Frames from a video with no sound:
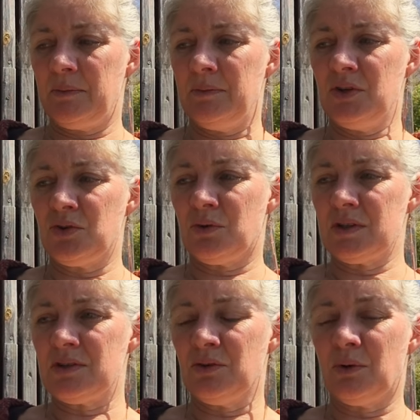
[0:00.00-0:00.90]
Mais je crois
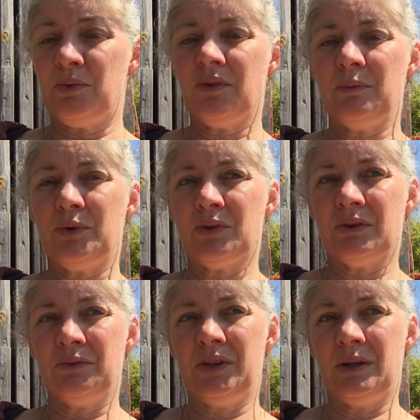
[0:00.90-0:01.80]
que c'est encore plus
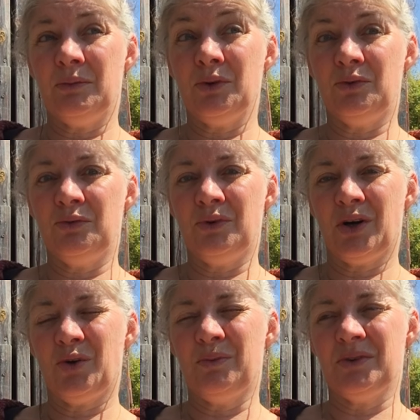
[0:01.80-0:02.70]
important finalement de
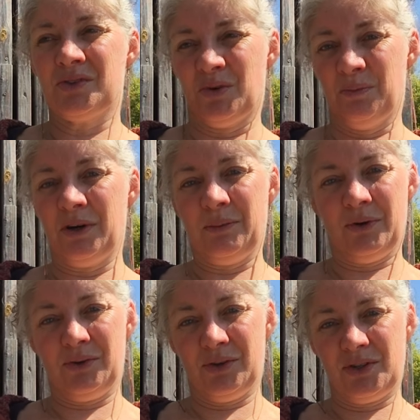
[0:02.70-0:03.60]
voir comment son
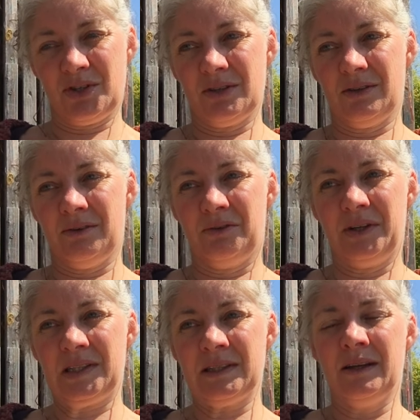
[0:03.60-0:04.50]
propre coach en
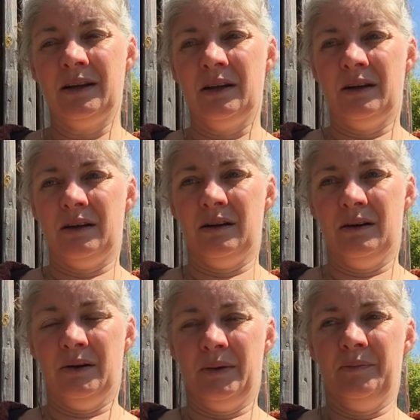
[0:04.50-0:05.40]
fait
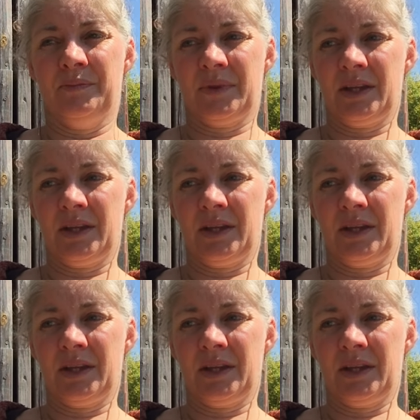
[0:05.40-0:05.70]
en